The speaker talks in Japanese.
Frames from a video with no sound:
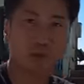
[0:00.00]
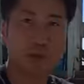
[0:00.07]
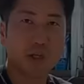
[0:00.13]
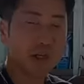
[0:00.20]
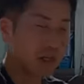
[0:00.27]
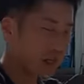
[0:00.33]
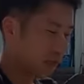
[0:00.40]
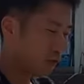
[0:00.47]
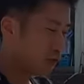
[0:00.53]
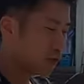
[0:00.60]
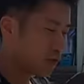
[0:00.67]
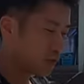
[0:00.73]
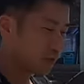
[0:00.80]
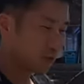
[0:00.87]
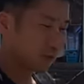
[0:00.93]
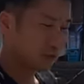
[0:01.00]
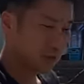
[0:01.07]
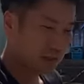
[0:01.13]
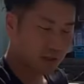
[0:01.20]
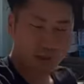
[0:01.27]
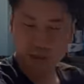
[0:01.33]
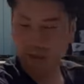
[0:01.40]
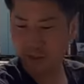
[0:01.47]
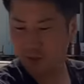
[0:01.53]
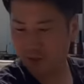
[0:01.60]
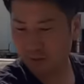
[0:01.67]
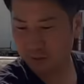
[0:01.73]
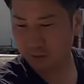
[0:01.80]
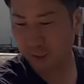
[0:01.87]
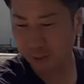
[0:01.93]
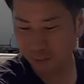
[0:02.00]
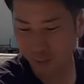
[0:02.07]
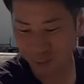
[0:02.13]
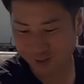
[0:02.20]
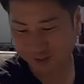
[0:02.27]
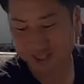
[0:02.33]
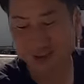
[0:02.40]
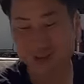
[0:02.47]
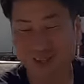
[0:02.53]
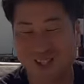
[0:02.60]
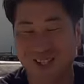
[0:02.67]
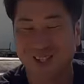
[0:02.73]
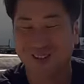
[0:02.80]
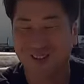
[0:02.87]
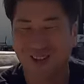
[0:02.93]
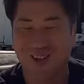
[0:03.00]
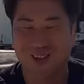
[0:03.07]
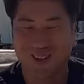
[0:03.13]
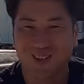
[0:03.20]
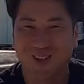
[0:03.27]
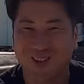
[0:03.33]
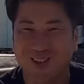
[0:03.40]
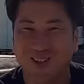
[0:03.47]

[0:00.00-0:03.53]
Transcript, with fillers: の異例で YouTube を通して撮影を通して教えてもらうという